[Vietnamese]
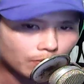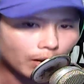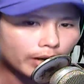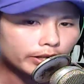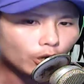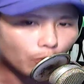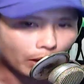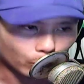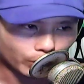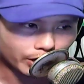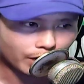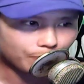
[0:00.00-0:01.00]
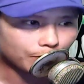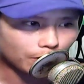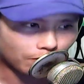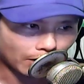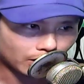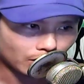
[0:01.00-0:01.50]
mới nhiều mặt uy hiếp như
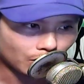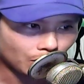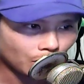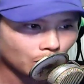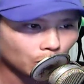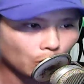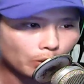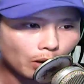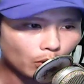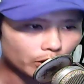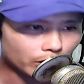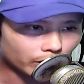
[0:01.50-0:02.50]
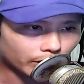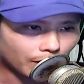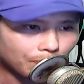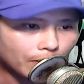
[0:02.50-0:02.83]
vậy, cũng không có trực tiếp